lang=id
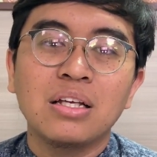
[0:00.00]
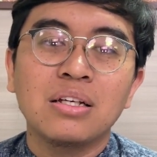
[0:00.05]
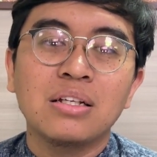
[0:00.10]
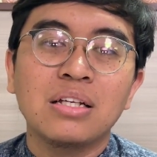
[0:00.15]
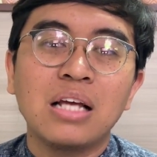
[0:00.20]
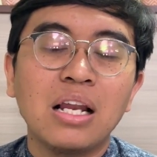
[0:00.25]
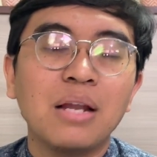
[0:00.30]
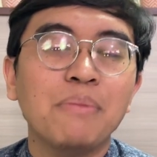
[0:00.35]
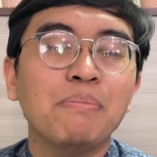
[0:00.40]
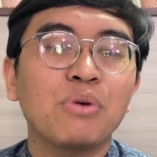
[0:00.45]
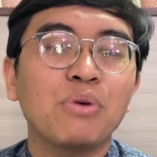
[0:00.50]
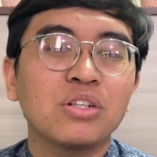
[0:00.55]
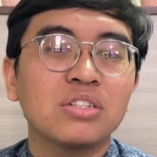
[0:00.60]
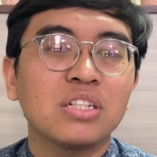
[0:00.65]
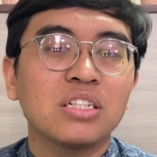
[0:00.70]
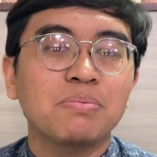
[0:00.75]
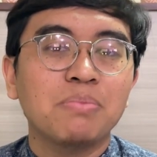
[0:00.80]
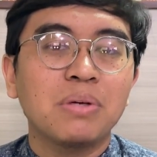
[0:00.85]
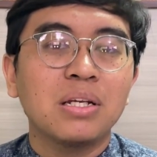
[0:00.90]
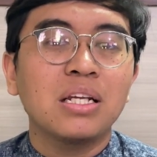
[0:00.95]
dalam
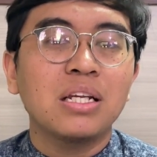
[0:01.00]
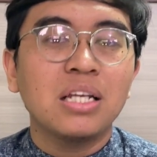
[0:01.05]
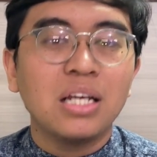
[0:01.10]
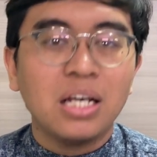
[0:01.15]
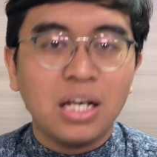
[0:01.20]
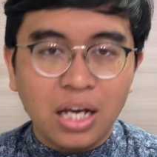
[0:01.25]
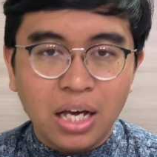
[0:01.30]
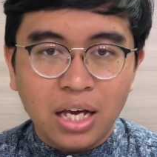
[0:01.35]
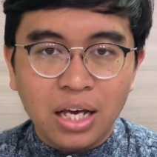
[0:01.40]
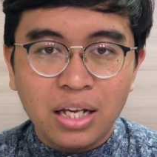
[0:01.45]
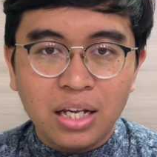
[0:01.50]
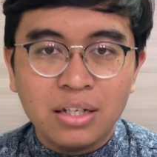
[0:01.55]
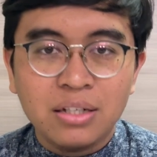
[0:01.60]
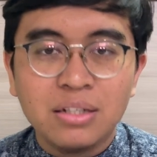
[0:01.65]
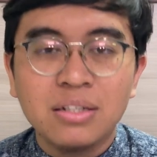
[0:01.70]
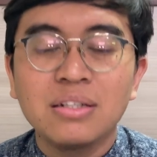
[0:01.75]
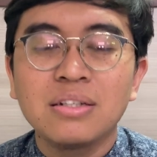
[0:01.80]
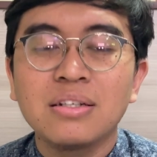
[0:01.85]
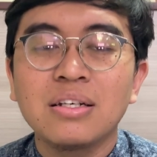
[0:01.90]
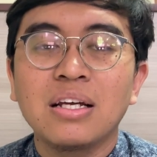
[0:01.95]
proses pendidikan,
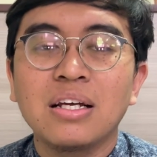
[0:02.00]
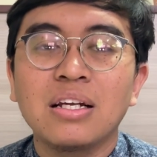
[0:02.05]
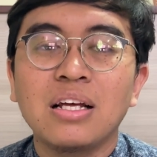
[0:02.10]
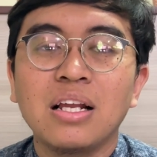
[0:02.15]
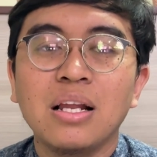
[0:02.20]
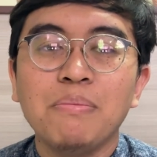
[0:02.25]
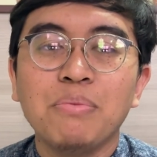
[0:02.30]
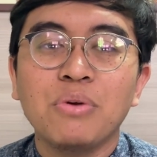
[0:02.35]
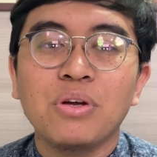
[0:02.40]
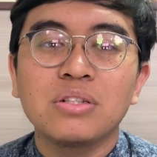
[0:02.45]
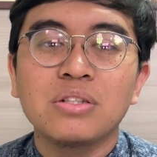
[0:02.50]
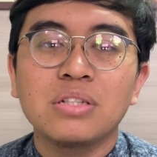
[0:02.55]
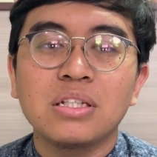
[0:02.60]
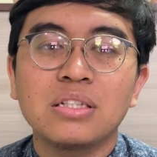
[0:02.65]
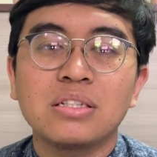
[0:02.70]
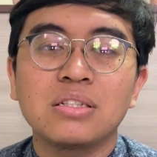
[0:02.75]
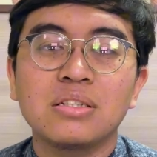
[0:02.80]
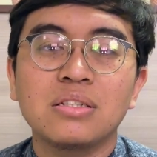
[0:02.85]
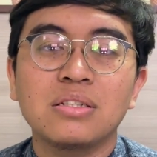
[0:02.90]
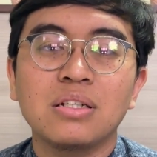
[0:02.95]
dalam
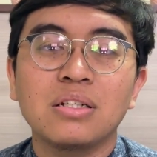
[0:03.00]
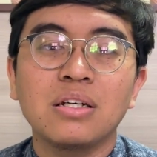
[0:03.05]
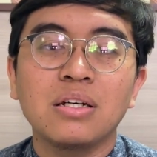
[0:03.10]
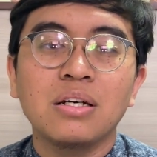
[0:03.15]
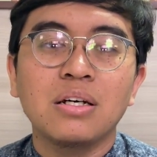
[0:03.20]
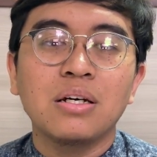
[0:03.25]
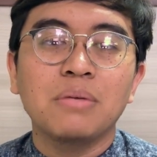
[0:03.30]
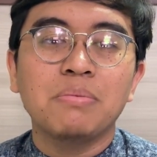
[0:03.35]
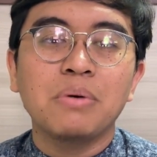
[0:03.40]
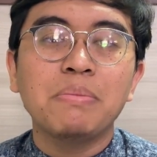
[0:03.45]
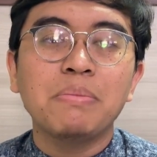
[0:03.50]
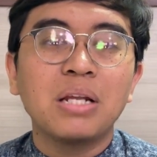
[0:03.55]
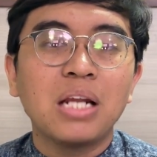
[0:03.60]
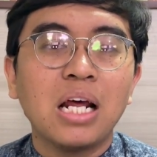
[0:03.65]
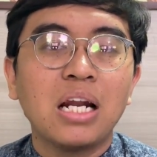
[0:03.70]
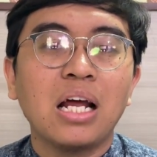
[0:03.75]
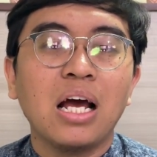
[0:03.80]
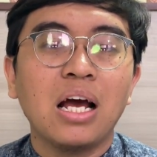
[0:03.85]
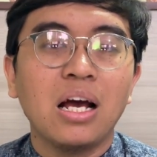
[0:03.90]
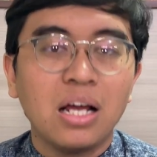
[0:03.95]
proses uh,
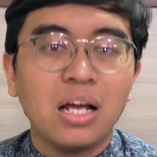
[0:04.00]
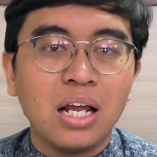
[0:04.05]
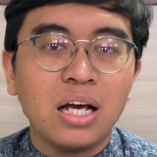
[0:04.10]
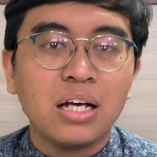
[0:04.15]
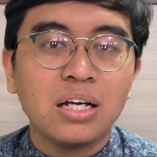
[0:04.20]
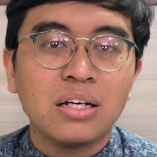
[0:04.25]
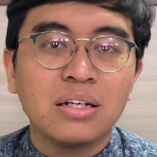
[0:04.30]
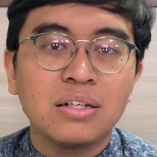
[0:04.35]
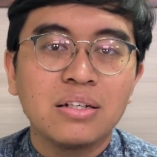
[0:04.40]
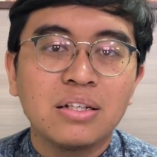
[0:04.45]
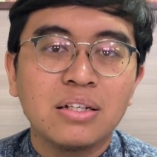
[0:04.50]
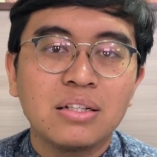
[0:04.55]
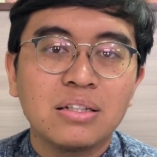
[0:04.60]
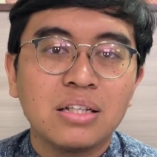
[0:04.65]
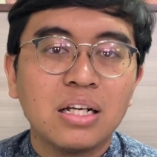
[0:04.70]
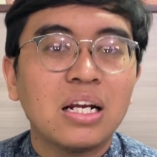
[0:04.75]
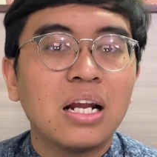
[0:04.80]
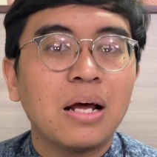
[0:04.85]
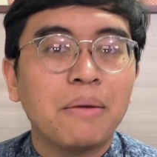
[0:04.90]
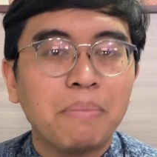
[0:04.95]
pembinaan akhlak
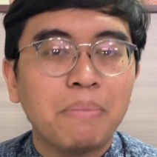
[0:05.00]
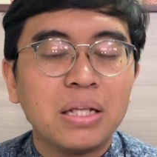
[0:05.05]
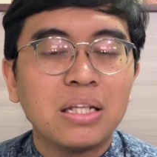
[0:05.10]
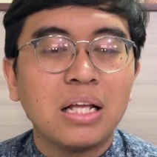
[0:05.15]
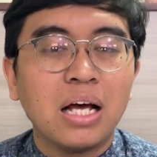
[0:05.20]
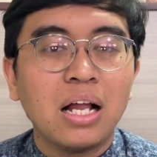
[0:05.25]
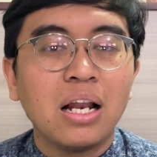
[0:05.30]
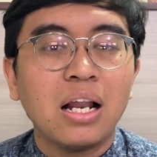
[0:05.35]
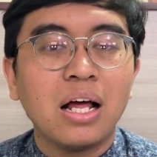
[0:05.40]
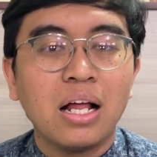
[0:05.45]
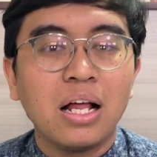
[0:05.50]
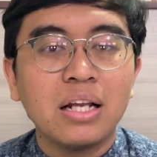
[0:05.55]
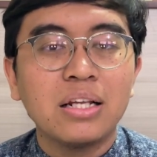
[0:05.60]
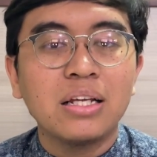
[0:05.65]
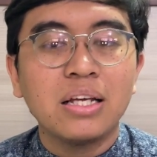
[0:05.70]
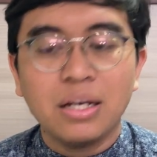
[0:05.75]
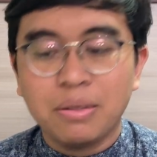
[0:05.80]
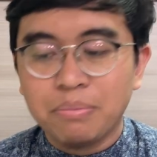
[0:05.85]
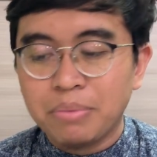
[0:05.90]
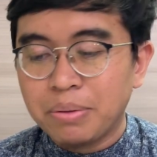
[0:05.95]
terdapat hal-hal
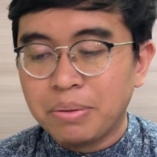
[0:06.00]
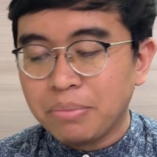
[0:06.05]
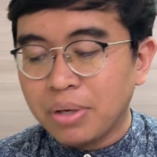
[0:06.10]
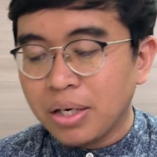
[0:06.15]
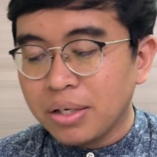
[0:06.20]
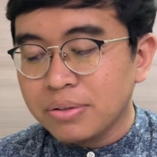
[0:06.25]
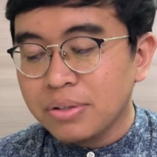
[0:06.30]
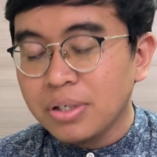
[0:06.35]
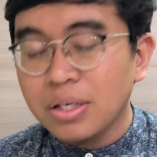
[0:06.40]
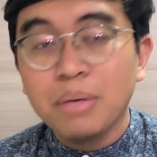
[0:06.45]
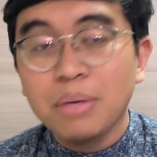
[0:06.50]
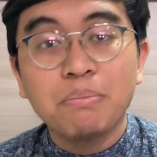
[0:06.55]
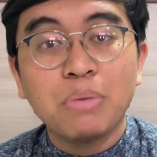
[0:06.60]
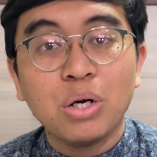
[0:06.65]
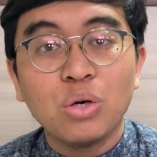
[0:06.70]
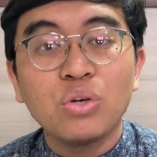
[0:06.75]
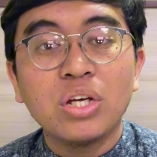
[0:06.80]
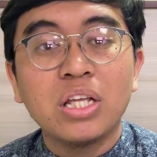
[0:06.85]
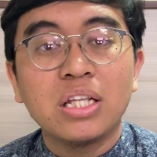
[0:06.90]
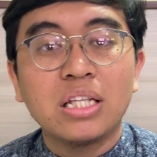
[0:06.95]
yang memang
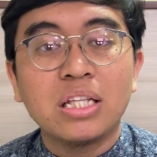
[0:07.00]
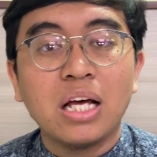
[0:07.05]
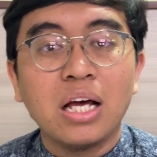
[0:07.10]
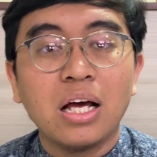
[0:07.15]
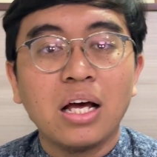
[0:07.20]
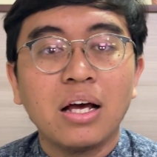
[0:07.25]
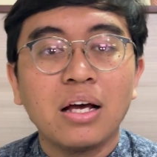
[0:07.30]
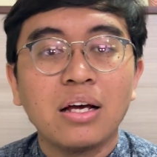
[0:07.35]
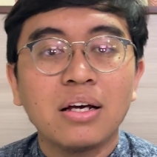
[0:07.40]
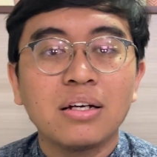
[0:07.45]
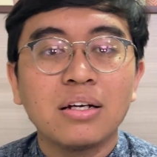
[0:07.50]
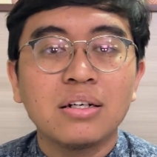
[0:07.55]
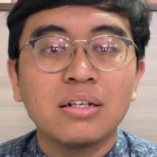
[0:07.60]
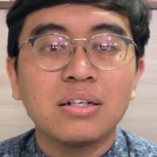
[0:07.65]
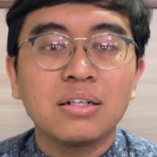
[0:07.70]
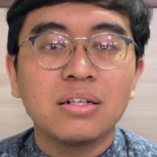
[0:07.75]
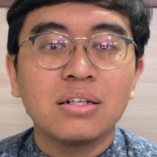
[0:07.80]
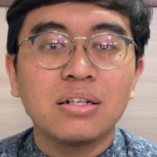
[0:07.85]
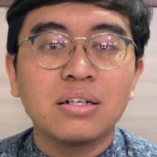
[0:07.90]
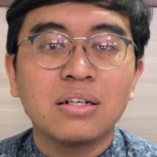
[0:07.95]
perlu kita
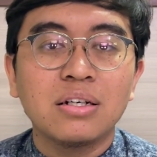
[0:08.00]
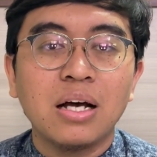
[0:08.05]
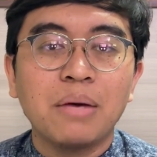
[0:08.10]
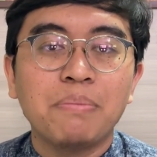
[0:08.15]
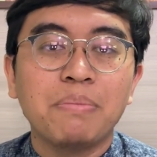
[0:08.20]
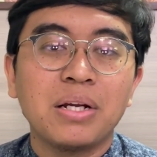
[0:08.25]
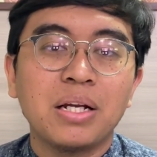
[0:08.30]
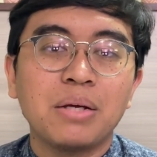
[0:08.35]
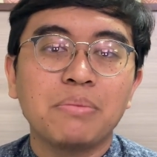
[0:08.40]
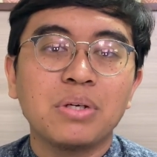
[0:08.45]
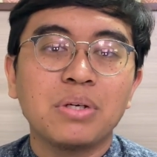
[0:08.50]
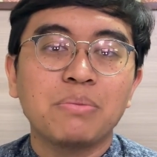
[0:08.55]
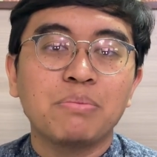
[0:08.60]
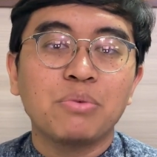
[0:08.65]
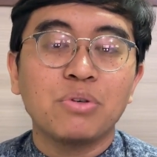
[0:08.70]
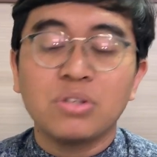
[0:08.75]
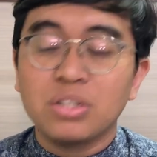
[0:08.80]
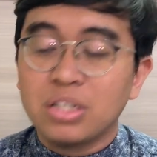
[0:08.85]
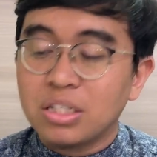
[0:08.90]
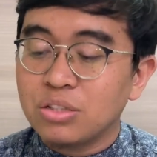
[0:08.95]
uh, apa namanya
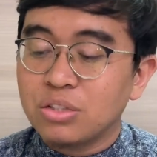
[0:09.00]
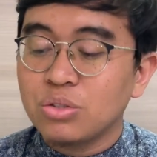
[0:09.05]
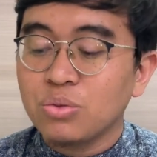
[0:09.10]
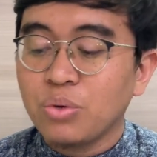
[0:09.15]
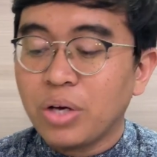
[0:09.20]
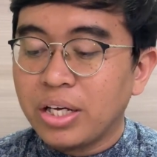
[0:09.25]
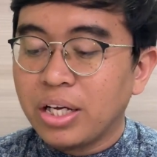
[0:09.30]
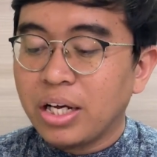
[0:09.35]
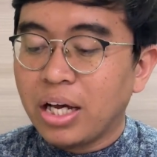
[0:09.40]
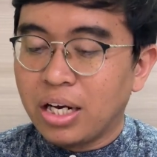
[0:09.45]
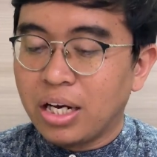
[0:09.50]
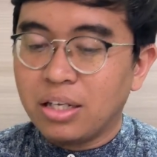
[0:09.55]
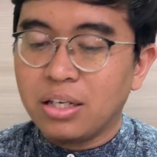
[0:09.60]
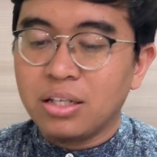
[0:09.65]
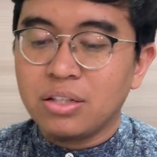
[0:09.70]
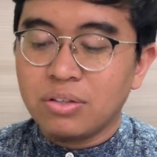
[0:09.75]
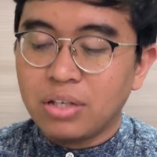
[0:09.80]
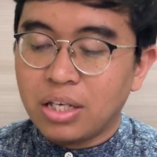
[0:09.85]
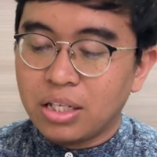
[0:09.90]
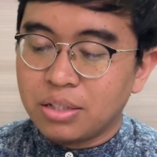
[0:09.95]
perlu kita sesuaikan
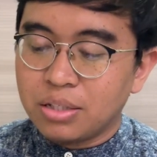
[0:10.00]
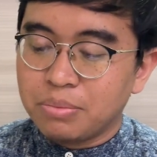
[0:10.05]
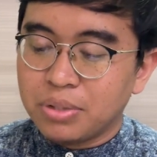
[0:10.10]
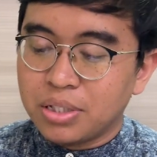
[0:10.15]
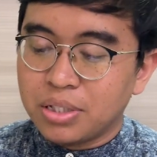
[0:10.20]
gitu ya.